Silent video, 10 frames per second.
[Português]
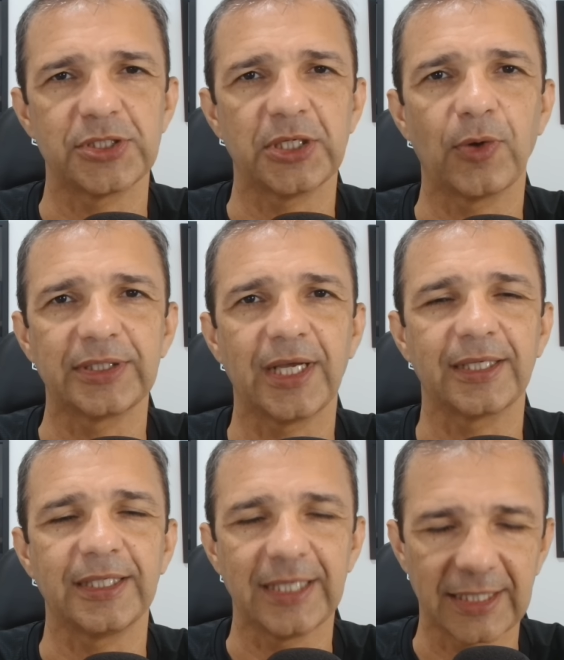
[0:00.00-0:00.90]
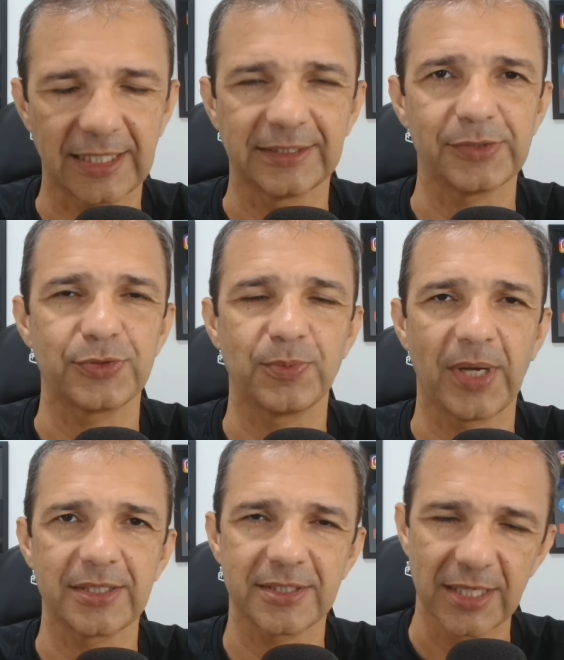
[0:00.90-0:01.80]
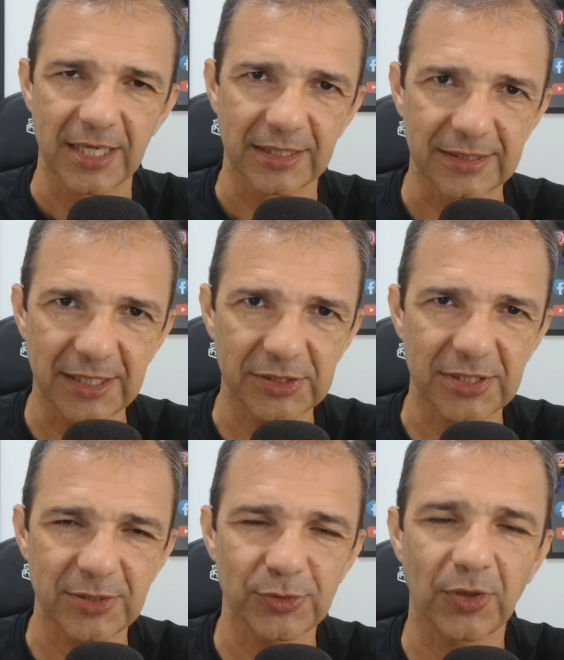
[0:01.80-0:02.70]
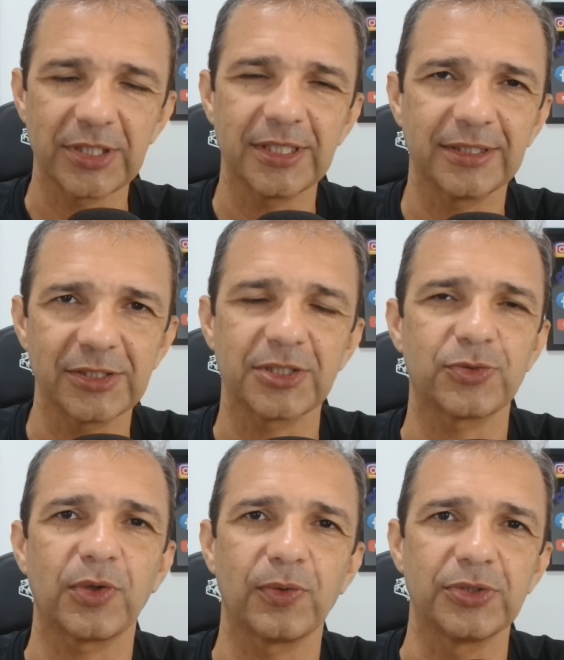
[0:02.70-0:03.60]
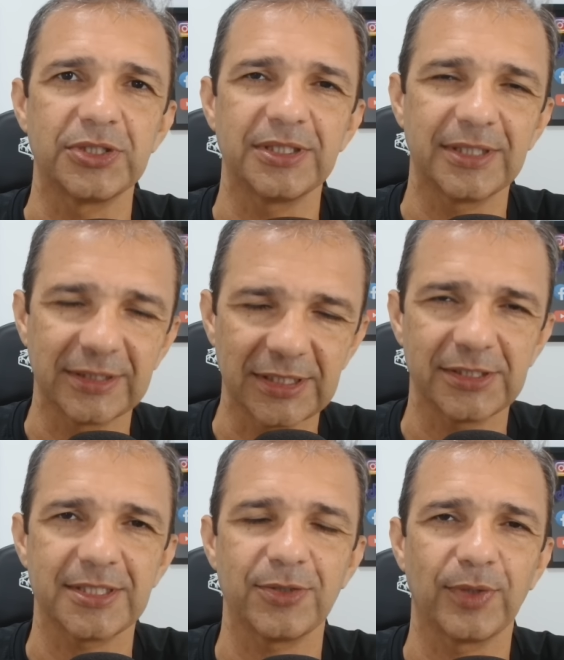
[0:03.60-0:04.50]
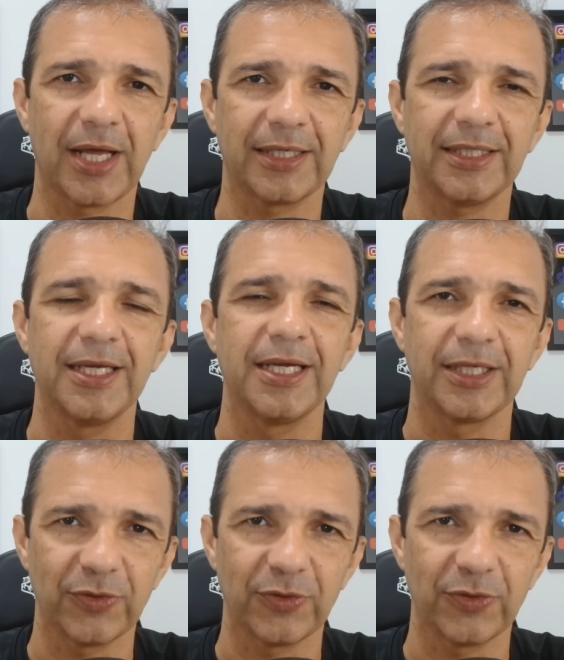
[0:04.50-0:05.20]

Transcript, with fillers: chegou até aqui, lhe agradeço demais. Deixa seu joinha, deixa sua curtida, deixa seu like, que